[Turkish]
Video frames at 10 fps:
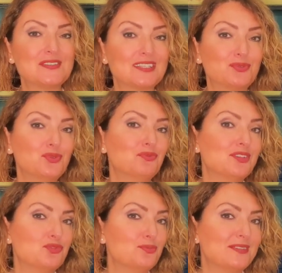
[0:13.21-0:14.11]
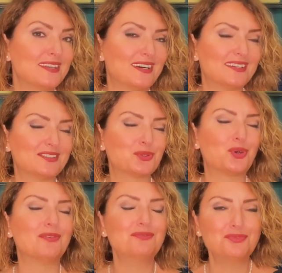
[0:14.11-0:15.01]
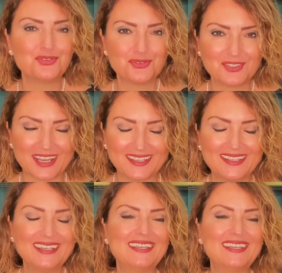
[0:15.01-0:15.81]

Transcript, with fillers: Satürn ve Jüpiter artık Kova burcunda